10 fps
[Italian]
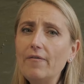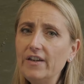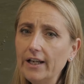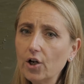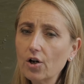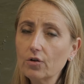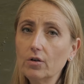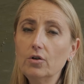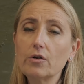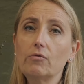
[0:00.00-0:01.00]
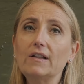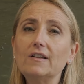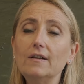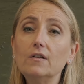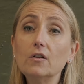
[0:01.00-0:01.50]
Vi ricordo ancora una
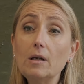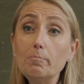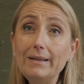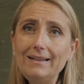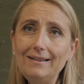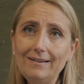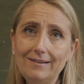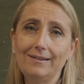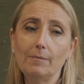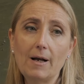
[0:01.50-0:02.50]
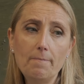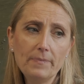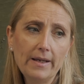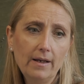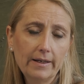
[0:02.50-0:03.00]
selezione bellissima
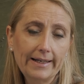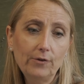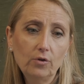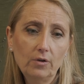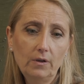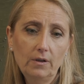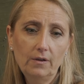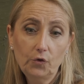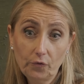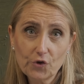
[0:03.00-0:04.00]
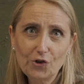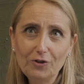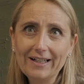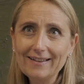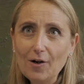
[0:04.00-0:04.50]
credo eh, sto
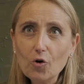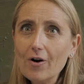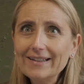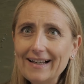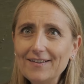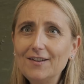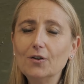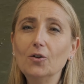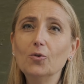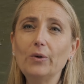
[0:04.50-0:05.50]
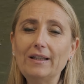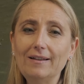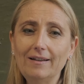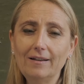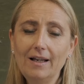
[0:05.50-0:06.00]
facendo il catalogo adesso,
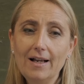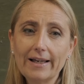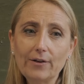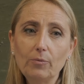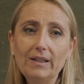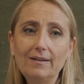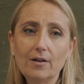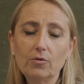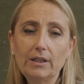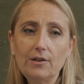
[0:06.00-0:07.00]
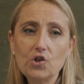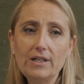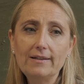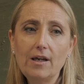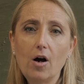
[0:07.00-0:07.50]
quindi credo metterò una
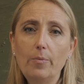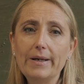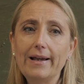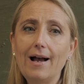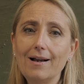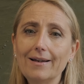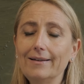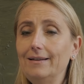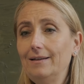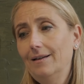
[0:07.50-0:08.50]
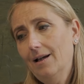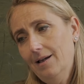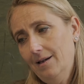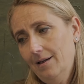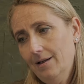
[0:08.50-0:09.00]
decina di opere anche di
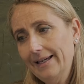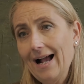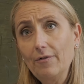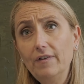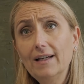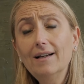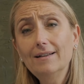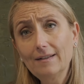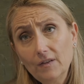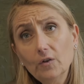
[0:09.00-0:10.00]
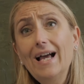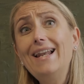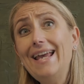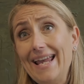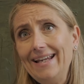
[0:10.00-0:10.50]
eh, grafica
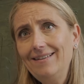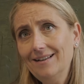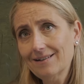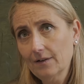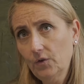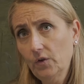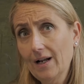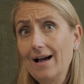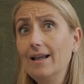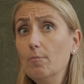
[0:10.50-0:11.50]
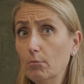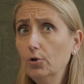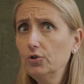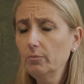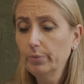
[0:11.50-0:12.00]
nazionale e internazionale,
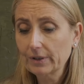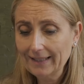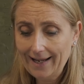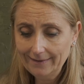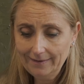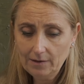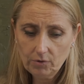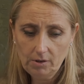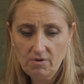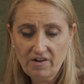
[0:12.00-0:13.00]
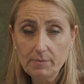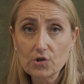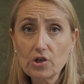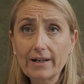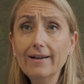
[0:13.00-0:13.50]
molto importanti, quindi mi fa
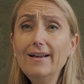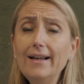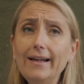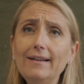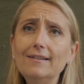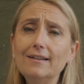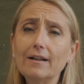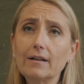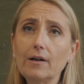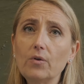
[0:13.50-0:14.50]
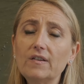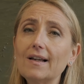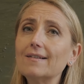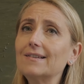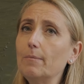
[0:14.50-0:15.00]
piacere inserirle in
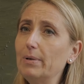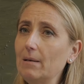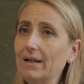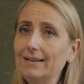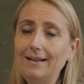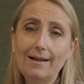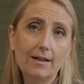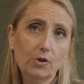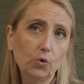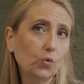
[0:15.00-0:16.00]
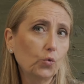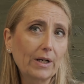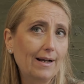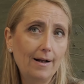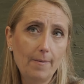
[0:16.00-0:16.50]
quest'asta prima della
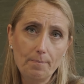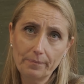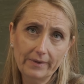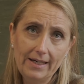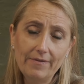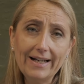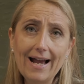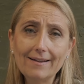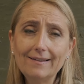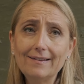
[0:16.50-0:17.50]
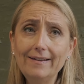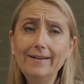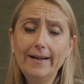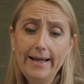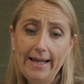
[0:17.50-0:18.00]
chiusura delle
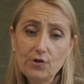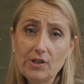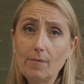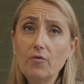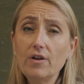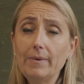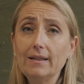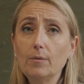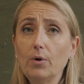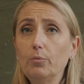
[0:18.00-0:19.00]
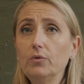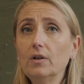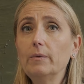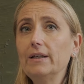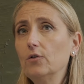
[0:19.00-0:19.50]
vacanze e ci diamo ovviamente poi
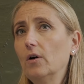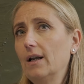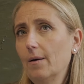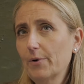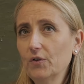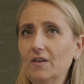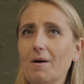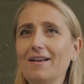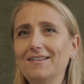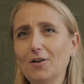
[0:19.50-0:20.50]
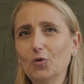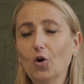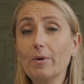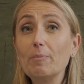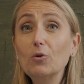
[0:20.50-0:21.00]
appuntamento alla prossima asta a
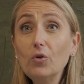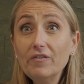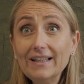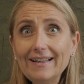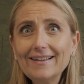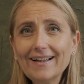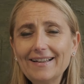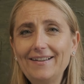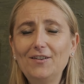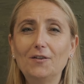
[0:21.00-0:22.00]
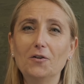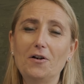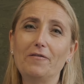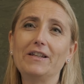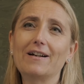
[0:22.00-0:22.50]
ottobre, per cui venite adesso
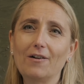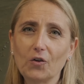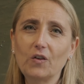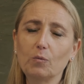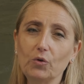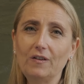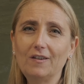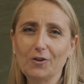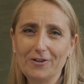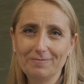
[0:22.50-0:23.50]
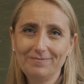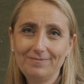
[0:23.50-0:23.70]
a vedere la nostra esposizione.